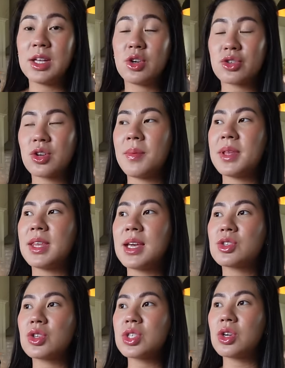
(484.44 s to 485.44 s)
Y no solamente
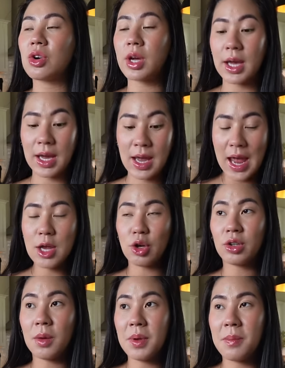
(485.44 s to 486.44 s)
eso, sino que
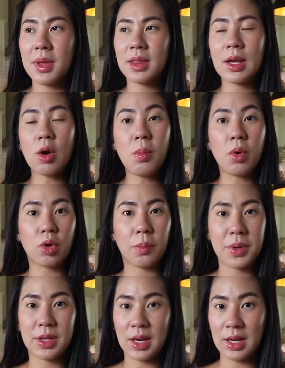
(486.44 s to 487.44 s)
ellos también venden como
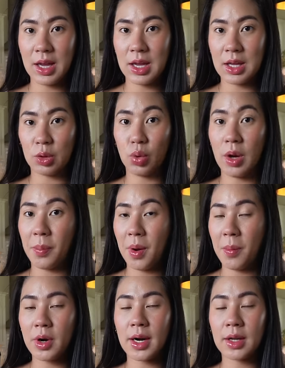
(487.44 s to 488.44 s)
ropita que tú le
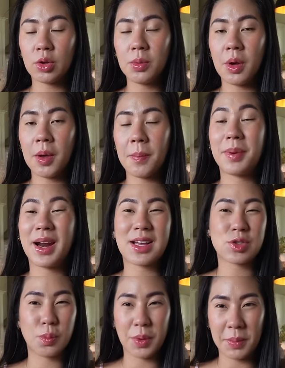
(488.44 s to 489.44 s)
puedes poner a tu bebé para
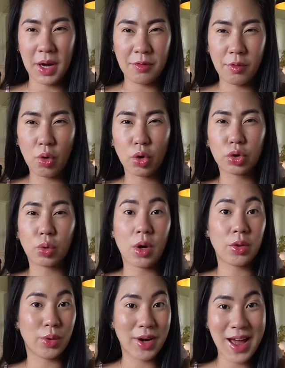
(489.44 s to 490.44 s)
su primera foto,
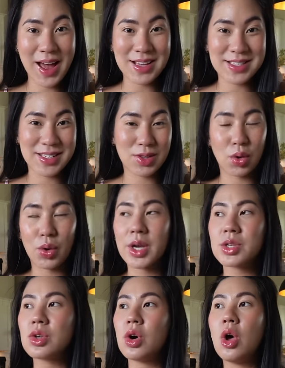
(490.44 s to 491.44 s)
cuando nace y todo
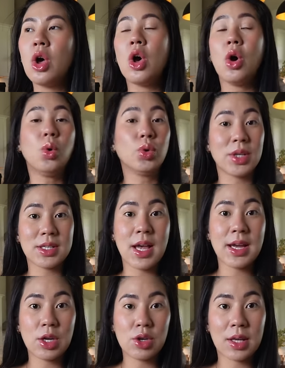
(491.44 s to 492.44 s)
eso. Ustedes
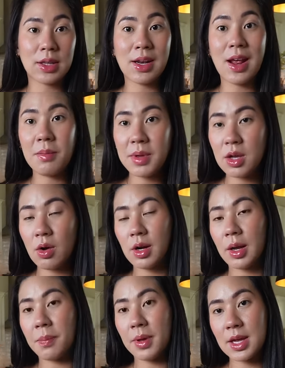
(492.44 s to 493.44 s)
saben que yo ya tenía el mío, el
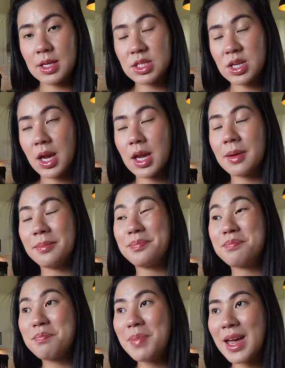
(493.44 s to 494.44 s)
que pedí en Shane,
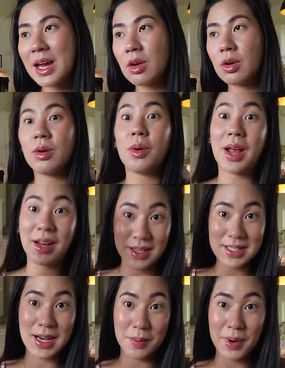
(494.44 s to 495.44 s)
pero el que
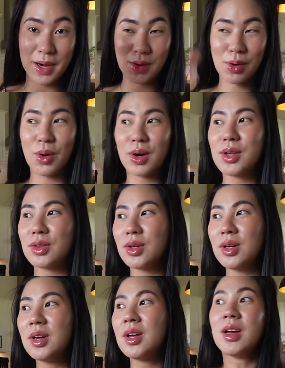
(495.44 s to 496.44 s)
se le perdió el
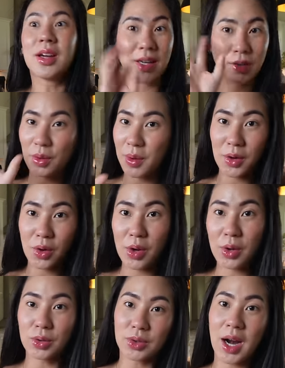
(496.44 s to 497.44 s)
gorrito, que todavía no lo he
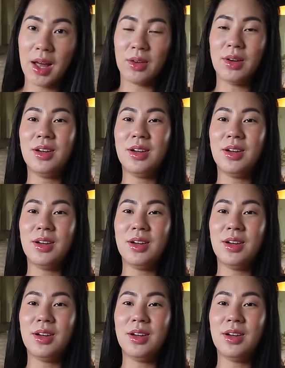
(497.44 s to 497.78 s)
encontrado,